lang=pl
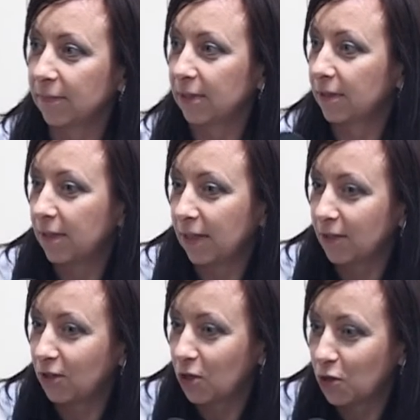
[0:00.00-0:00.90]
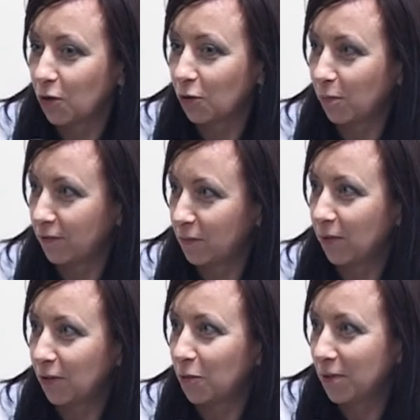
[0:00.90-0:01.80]
Niestety też nie odpowiem
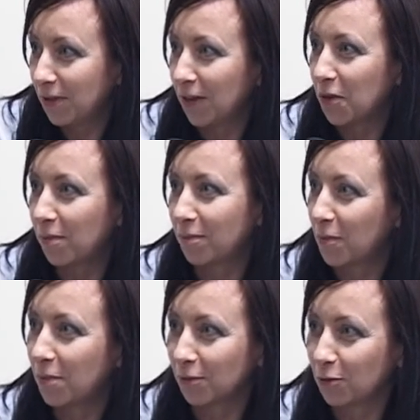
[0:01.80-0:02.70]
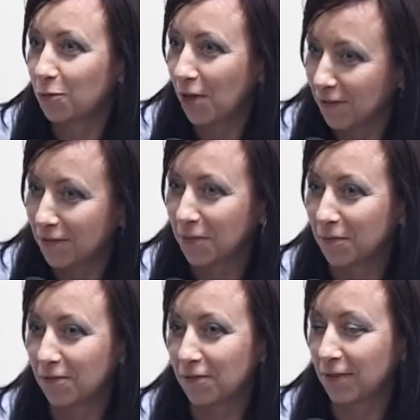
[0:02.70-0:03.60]
na to pytanie, bo po prostu nie
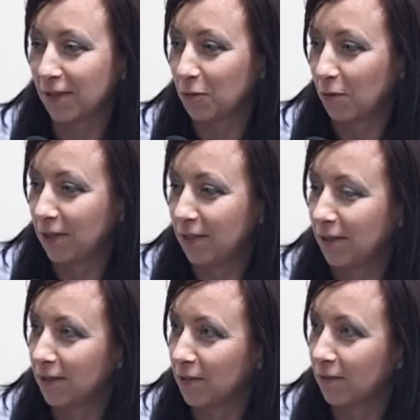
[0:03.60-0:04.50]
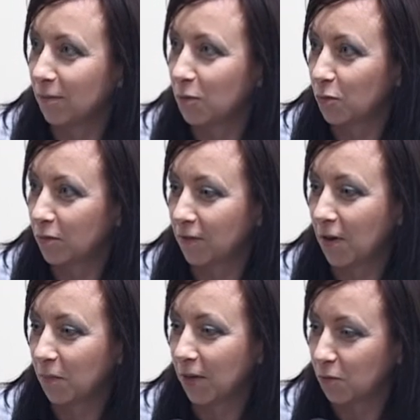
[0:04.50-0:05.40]
wiem. W sytuacji, kiedy
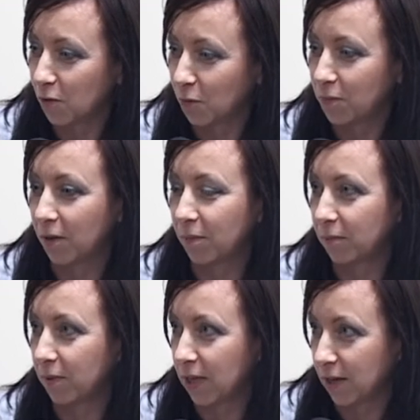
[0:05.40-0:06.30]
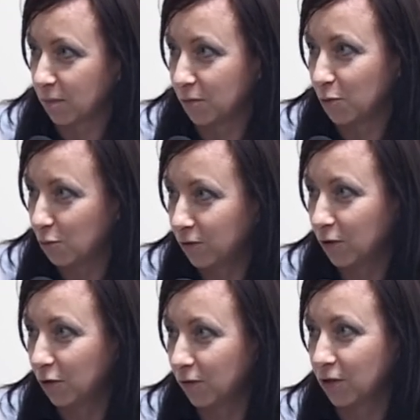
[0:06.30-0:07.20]
przebywałam na urlopie, a pan Magiera był
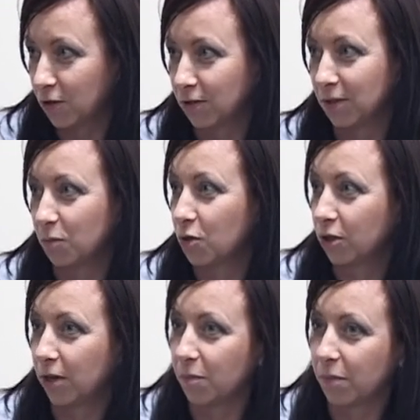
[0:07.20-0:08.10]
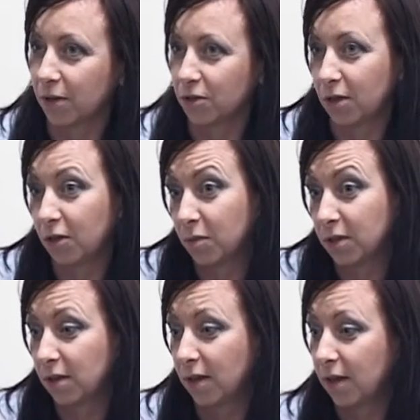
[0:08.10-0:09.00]
głównodowodzącym przy tej imprezie, natomiast